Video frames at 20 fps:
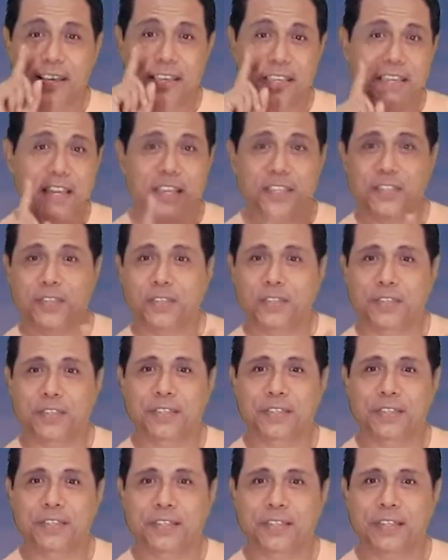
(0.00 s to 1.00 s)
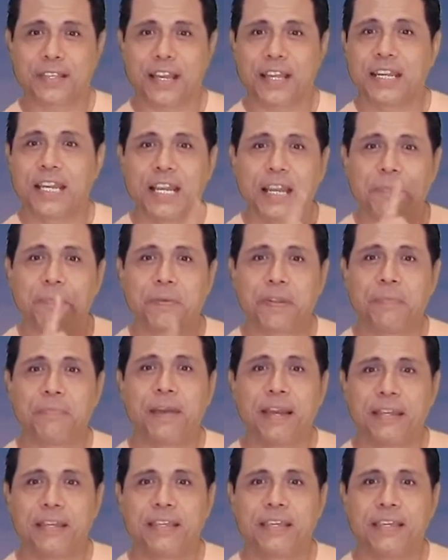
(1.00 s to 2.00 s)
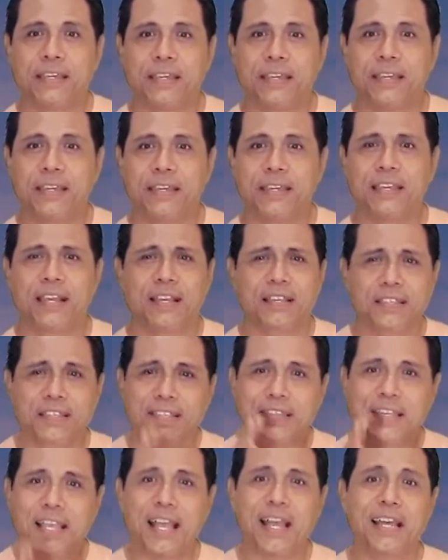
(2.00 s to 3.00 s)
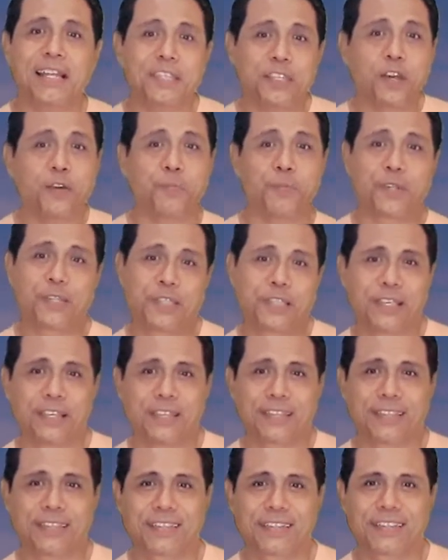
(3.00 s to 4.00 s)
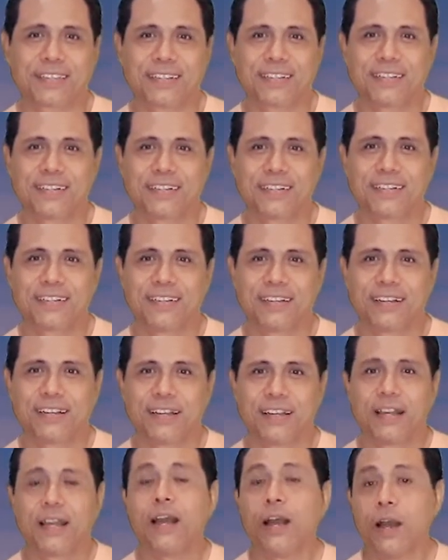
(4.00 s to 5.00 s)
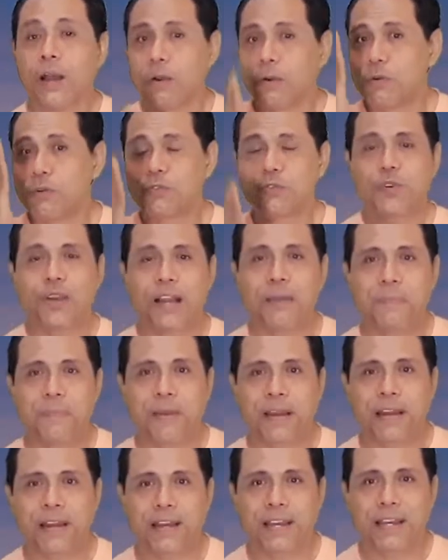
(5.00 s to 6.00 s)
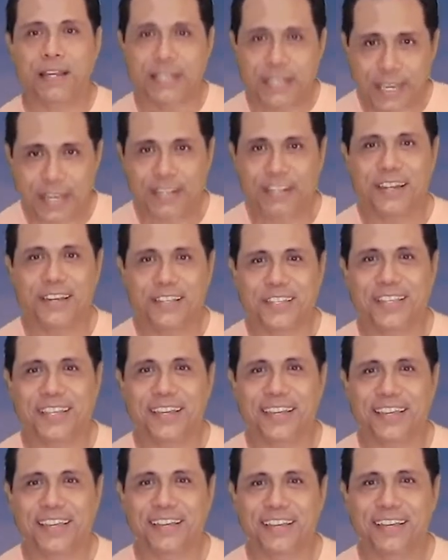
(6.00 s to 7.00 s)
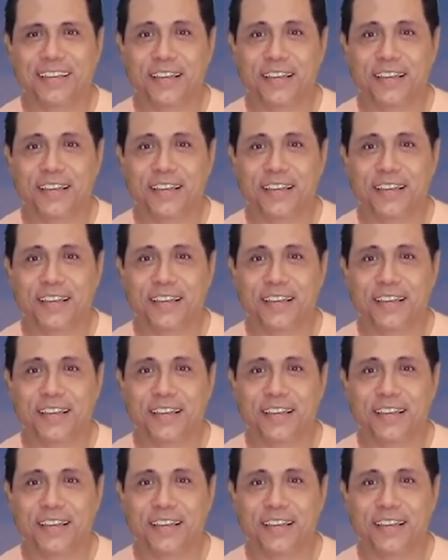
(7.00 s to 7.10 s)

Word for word: Yesus adalah pribadi yang sangat tahu persis untuk apa dia ada di sini.